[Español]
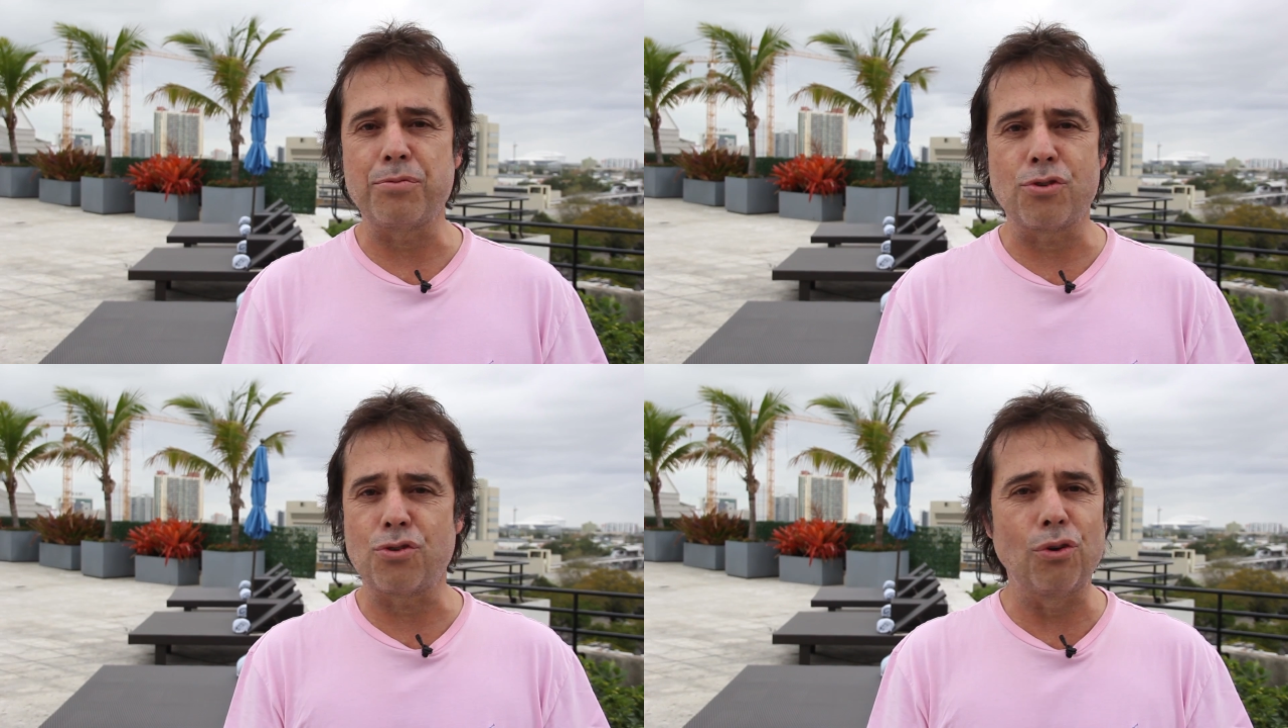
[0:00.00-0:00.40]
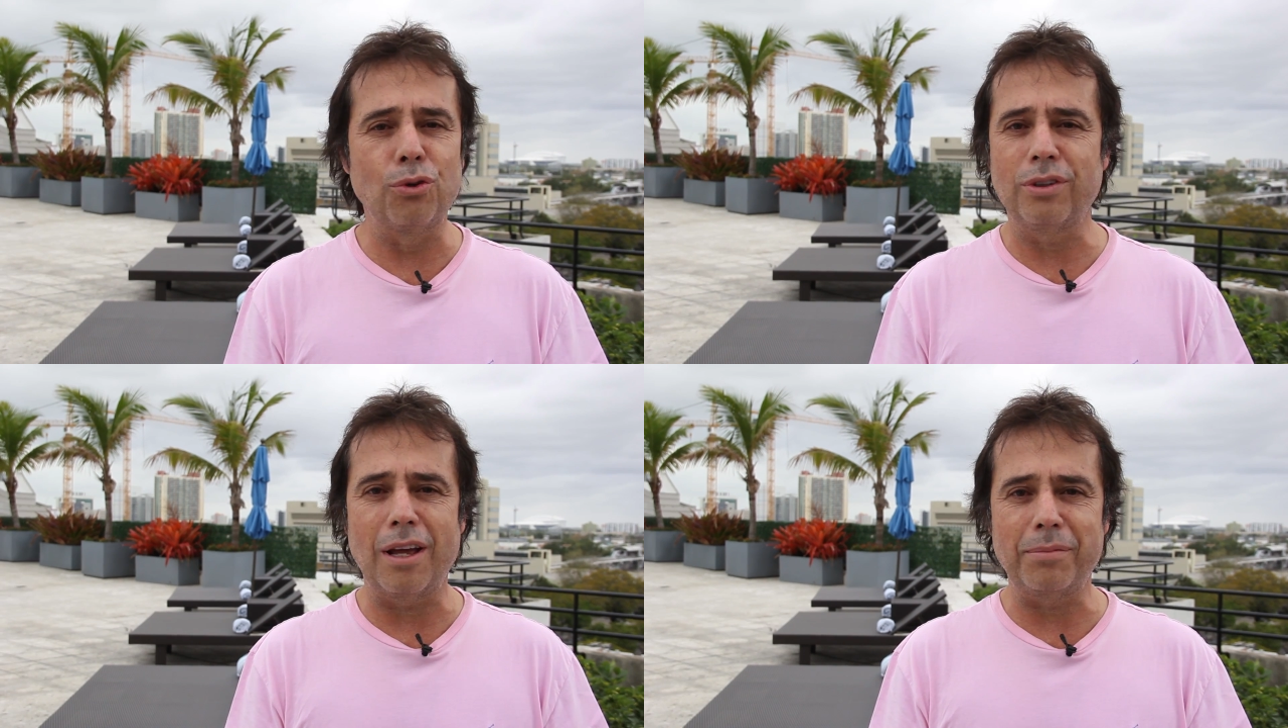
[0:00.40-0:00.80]

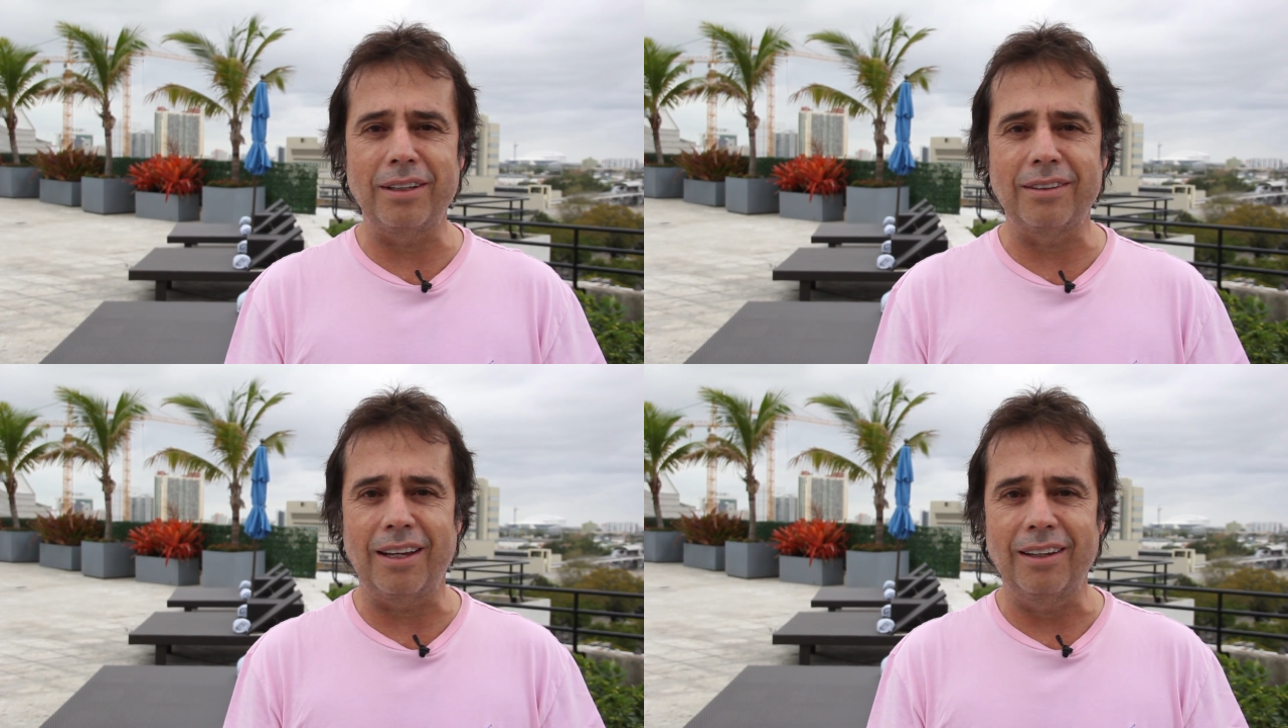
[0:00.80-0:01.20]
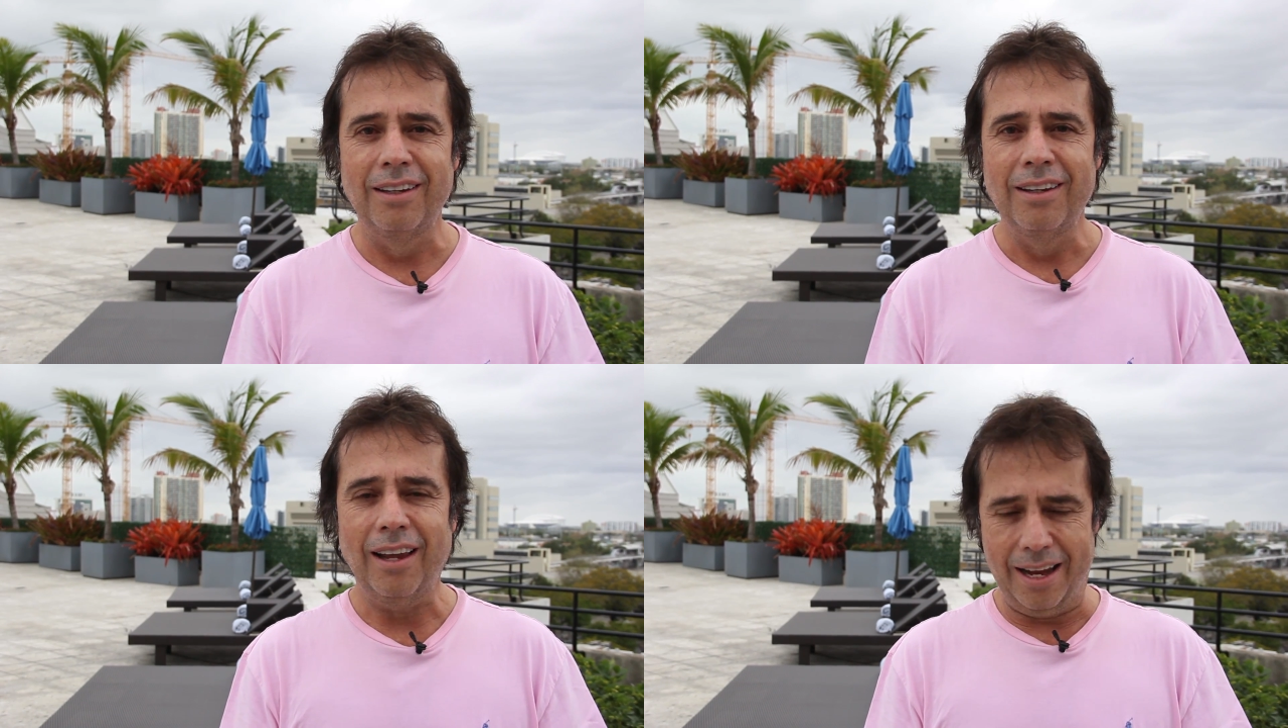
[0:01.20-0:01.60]
absolutamente
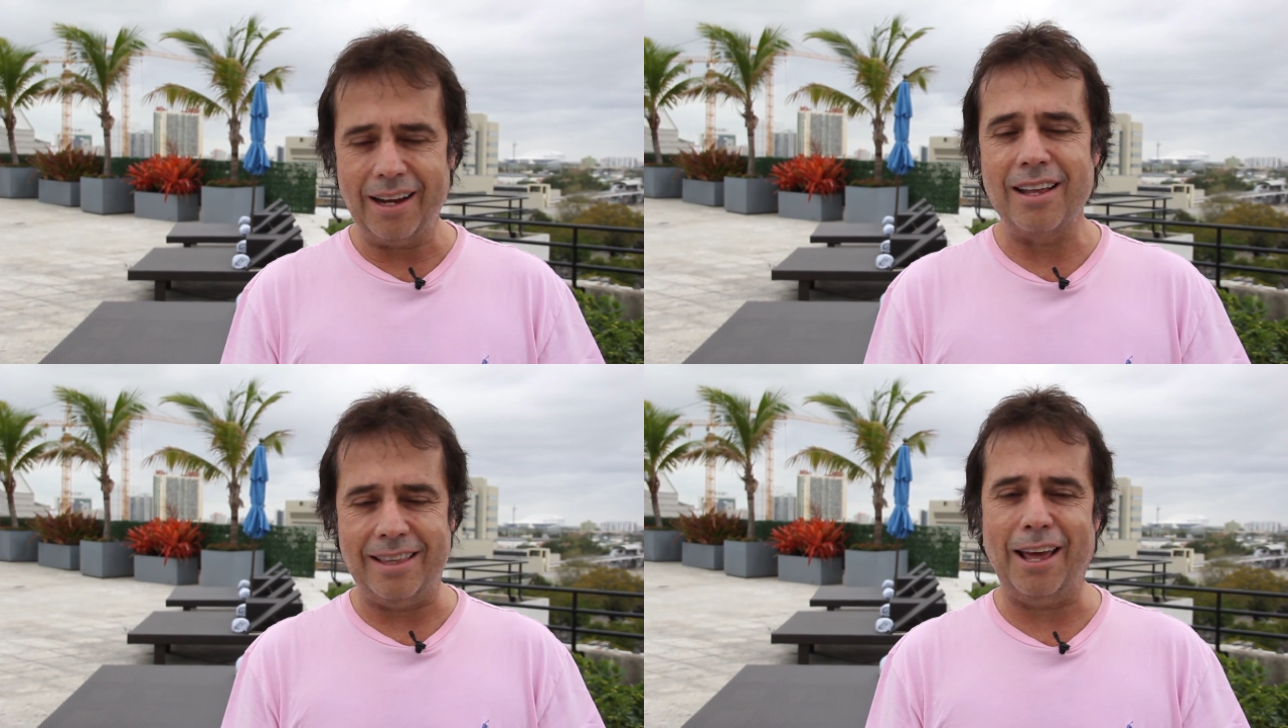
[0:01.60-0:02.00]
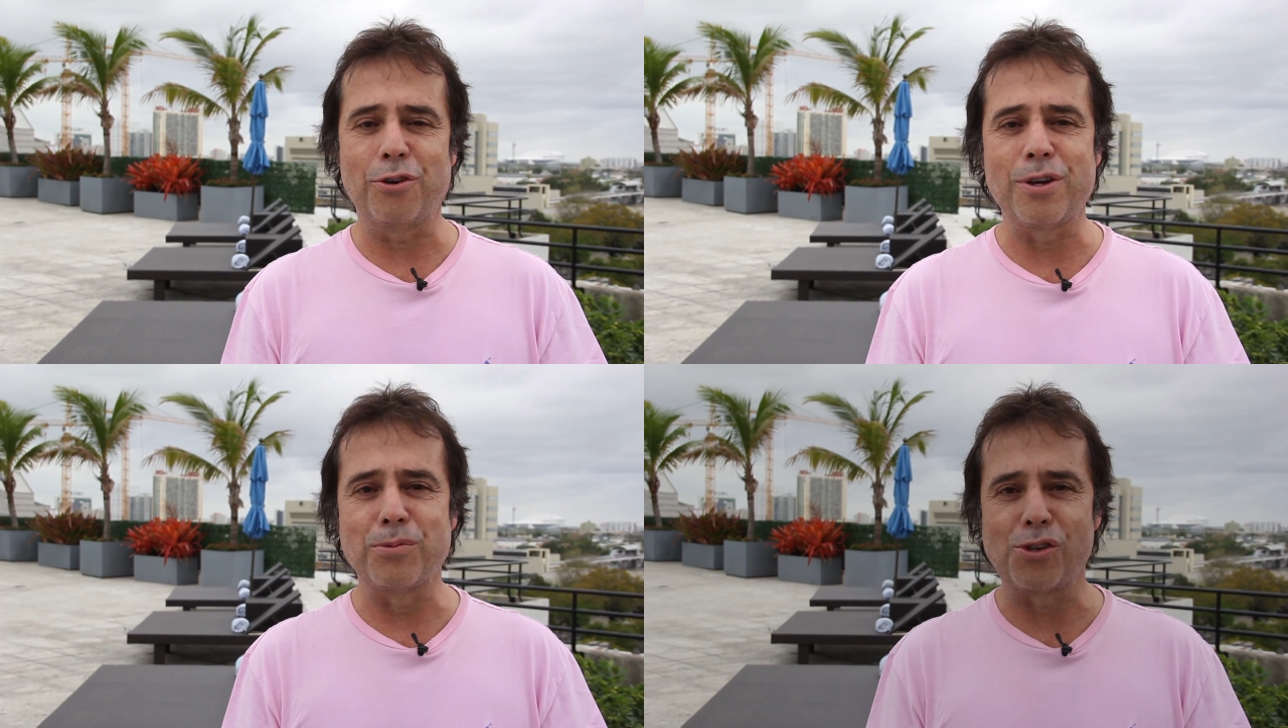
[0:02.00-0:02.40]

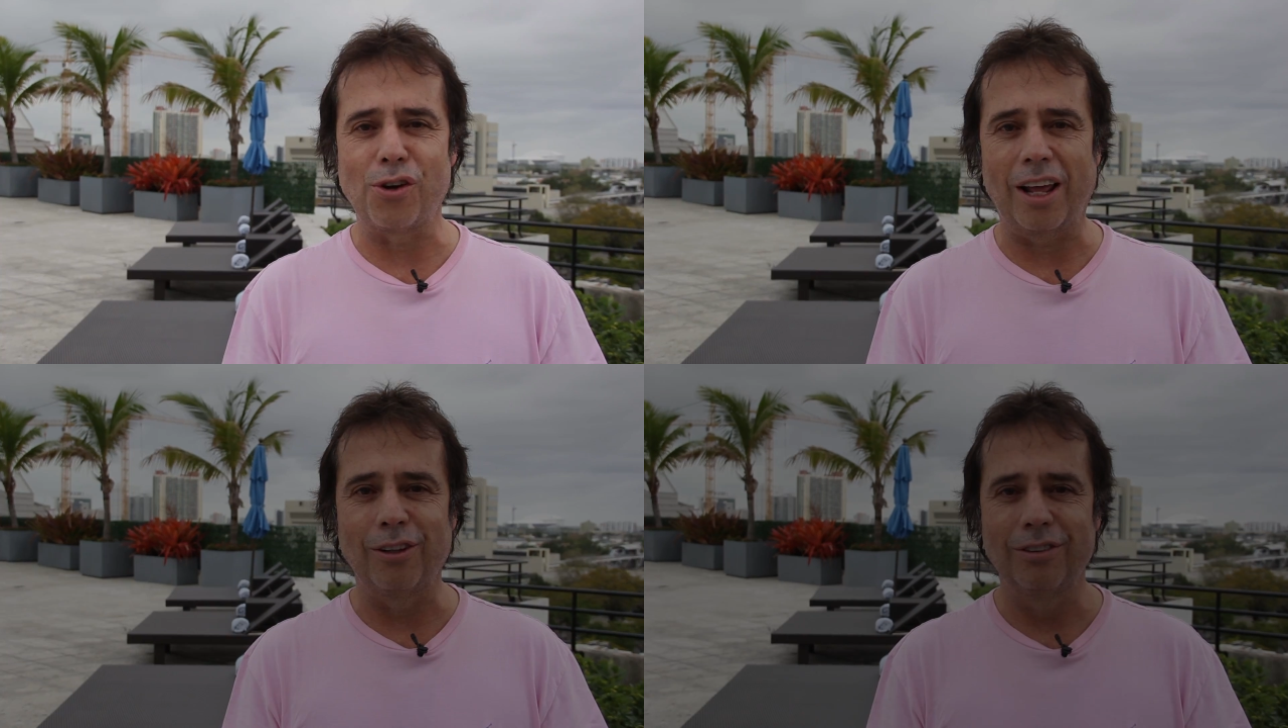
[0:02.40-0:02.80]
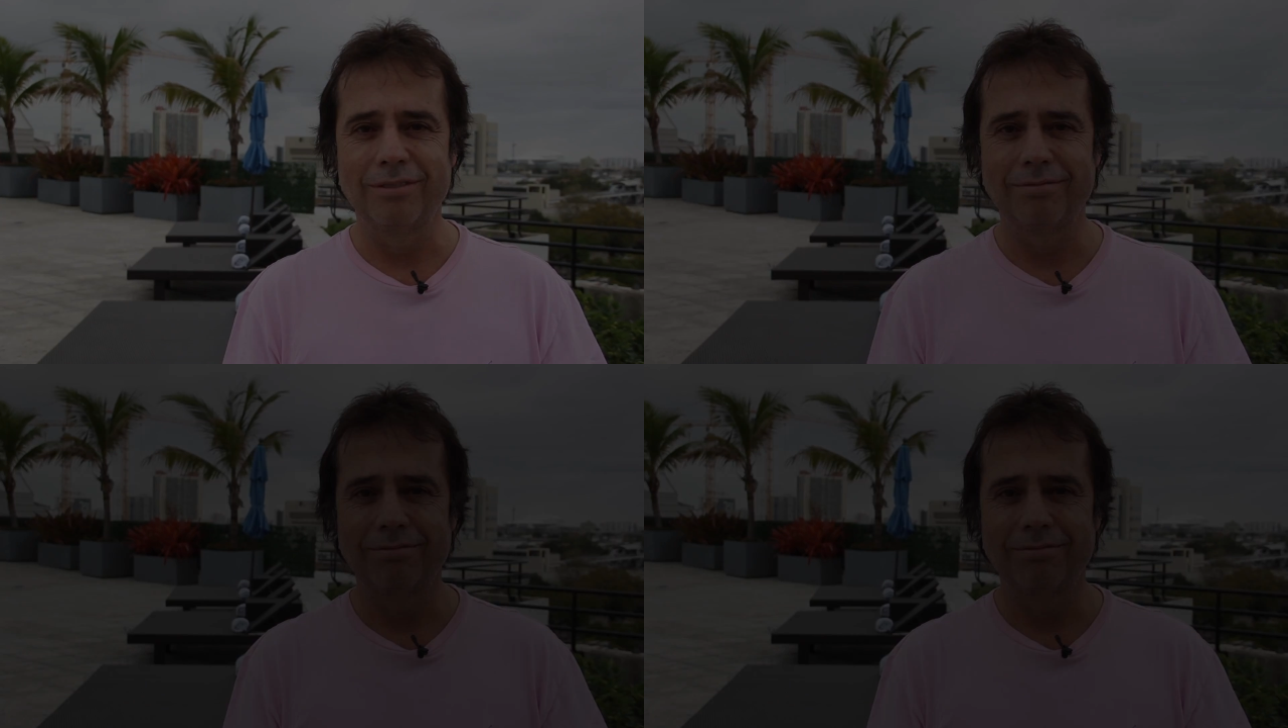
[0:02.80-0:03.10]
encantado y emocionado.